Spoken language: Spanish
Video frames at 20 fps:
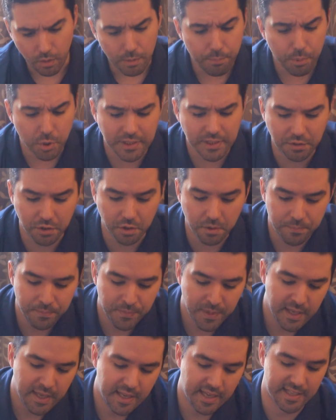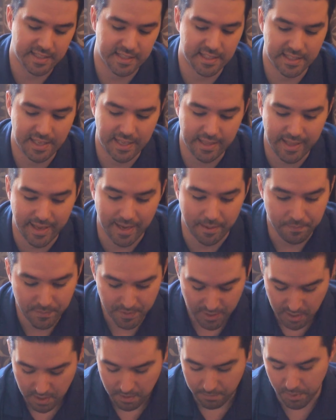Por tanto, esta es la idea.
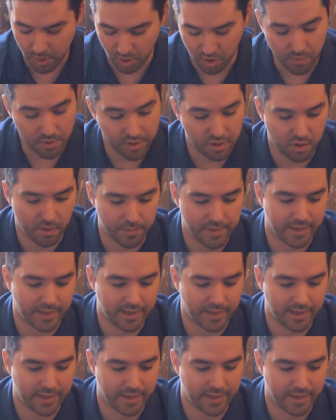Pero como digo,